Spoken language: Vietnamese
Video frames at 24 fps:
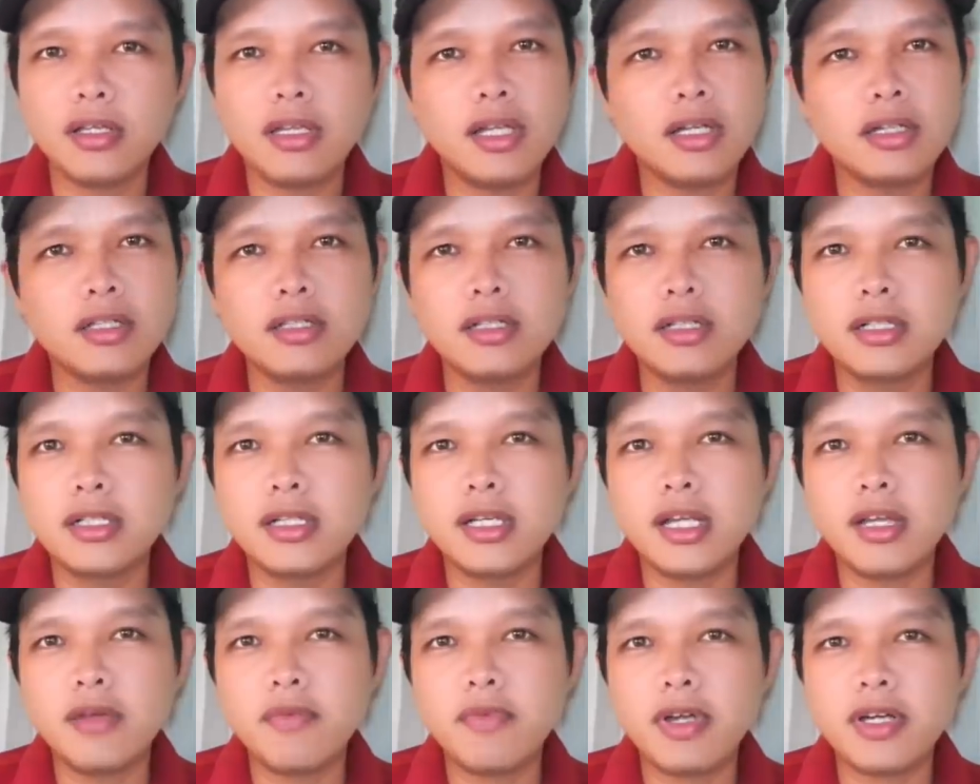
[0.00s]
đất nước
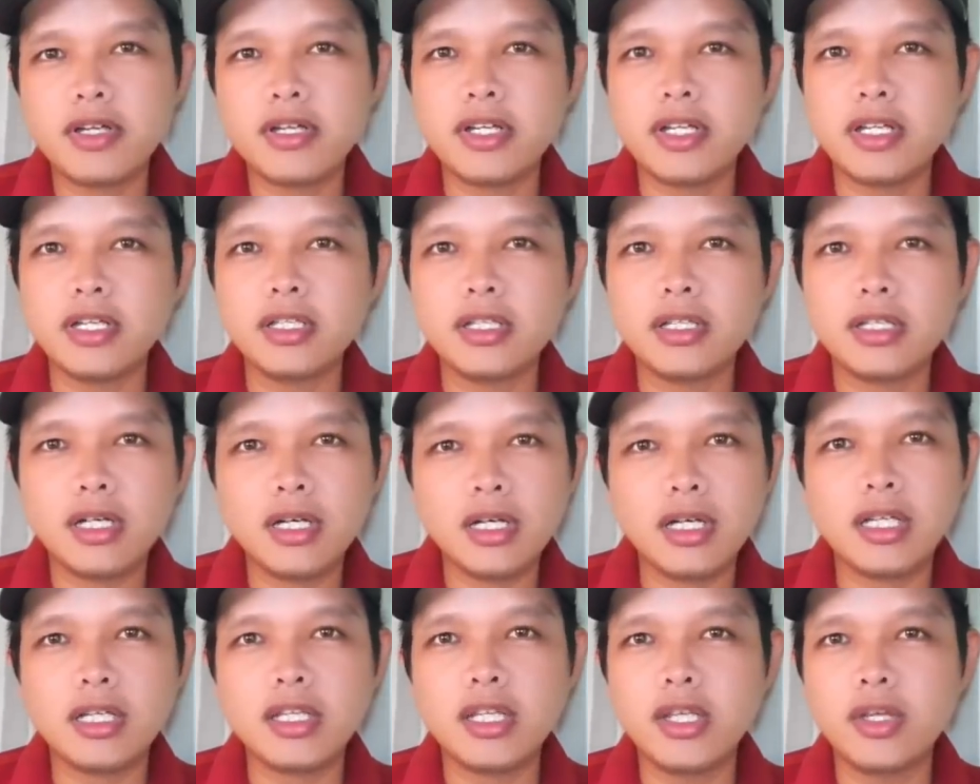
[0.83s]
để phát triển
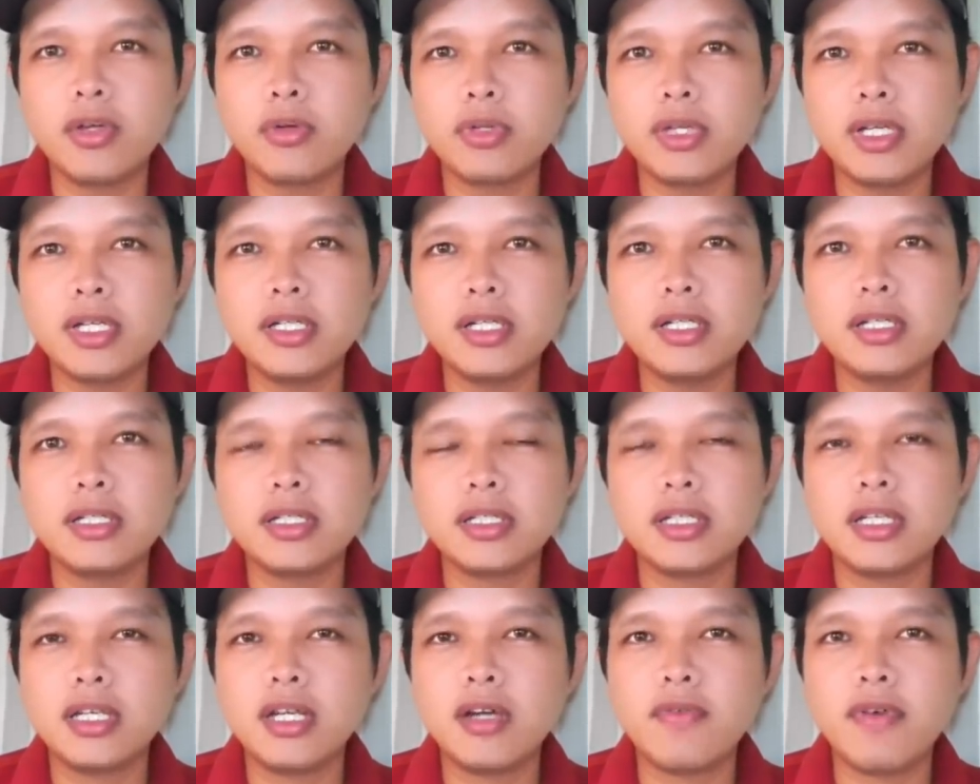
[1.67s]
rất là nhiều thứ,
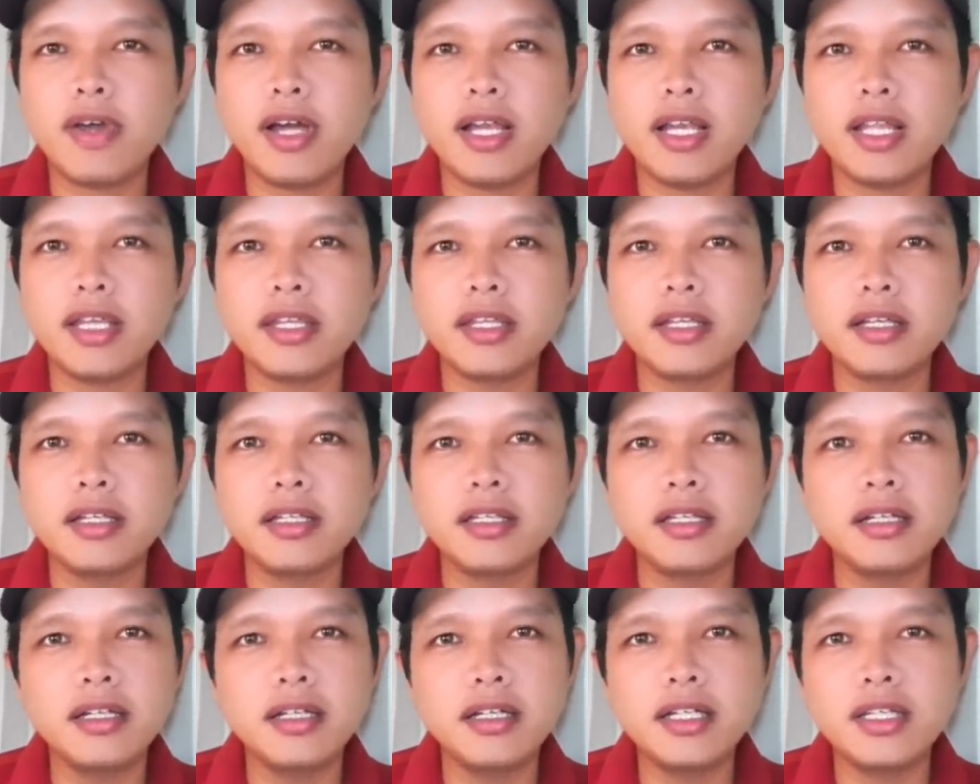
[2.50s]
chứ đâu phải là
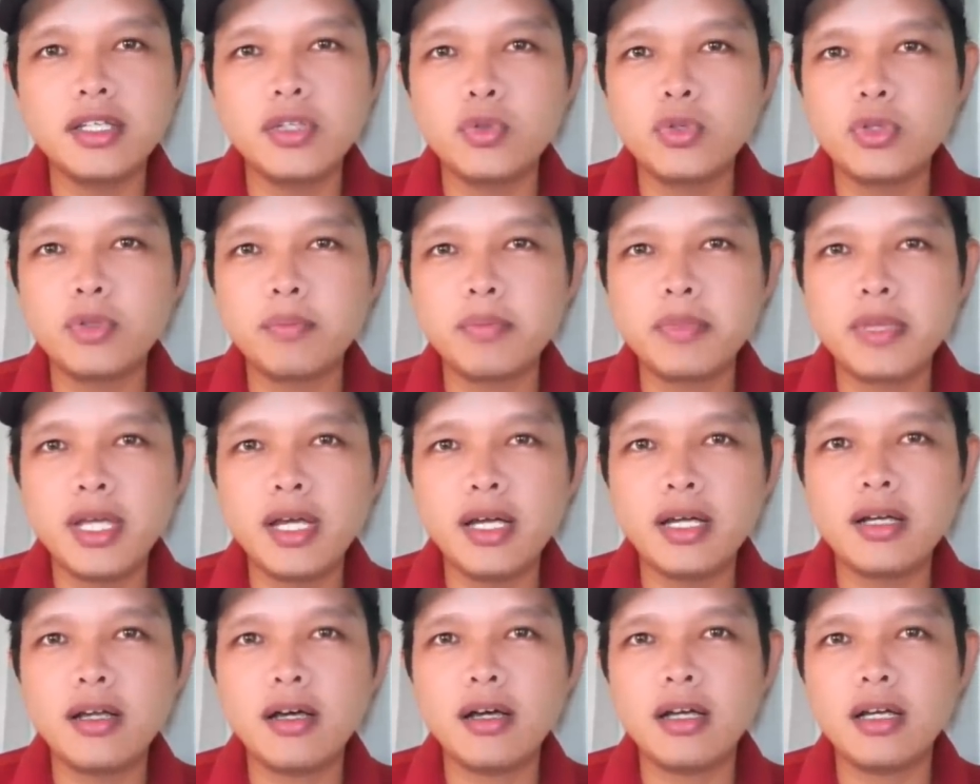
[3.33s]
những cái
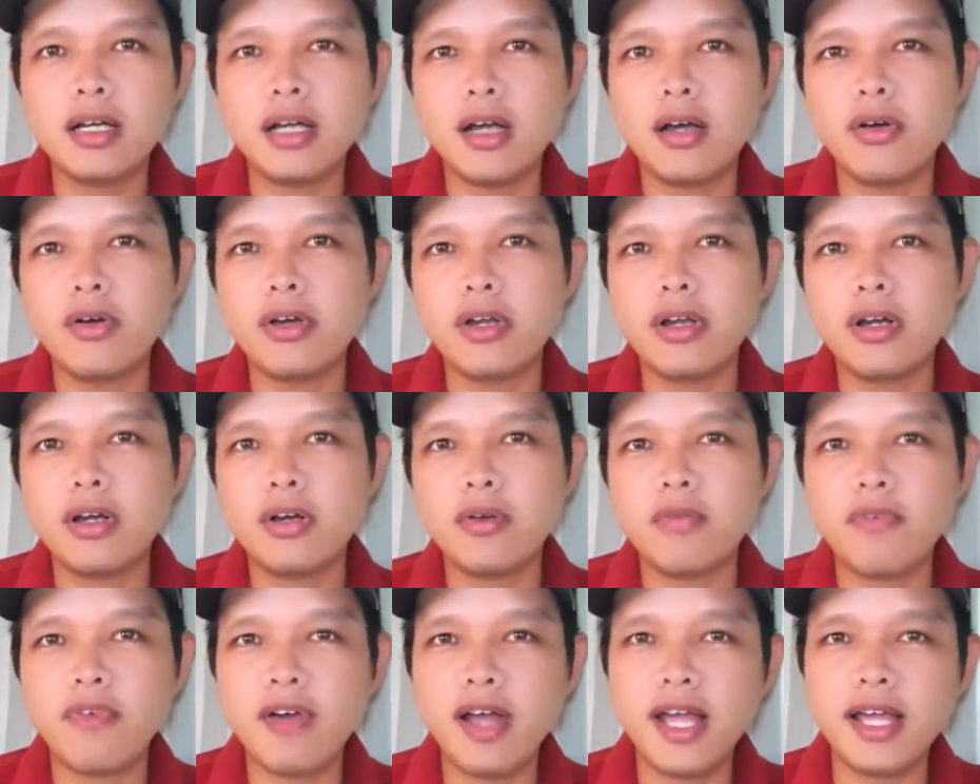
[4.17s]
YouTuber đó ngồi đó
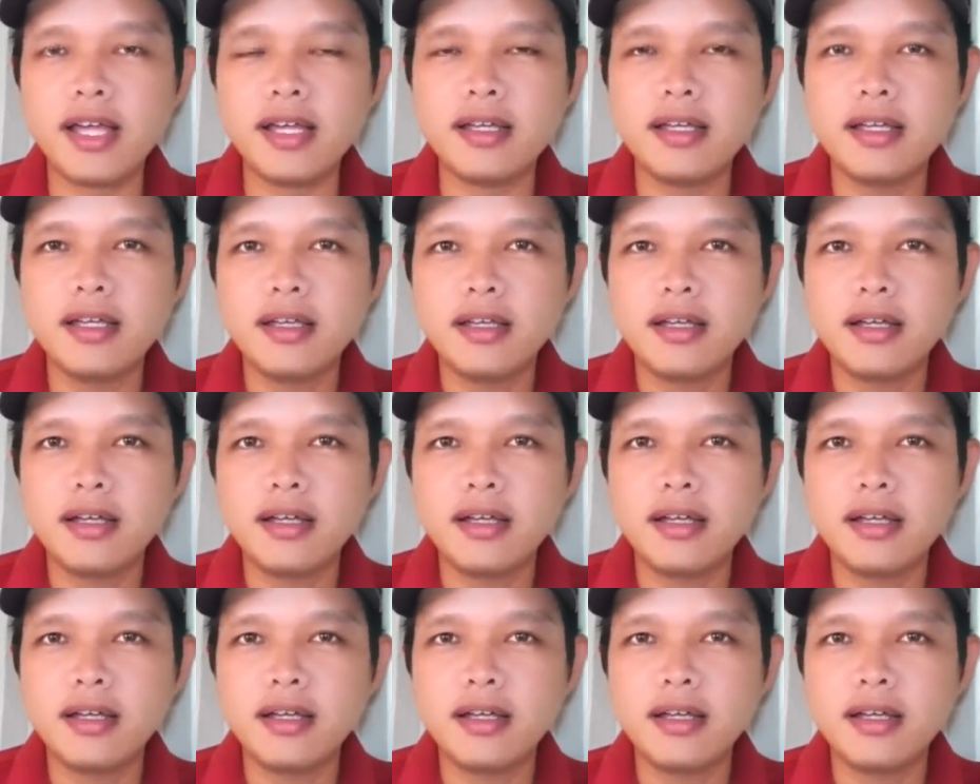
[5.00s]
rồi phán.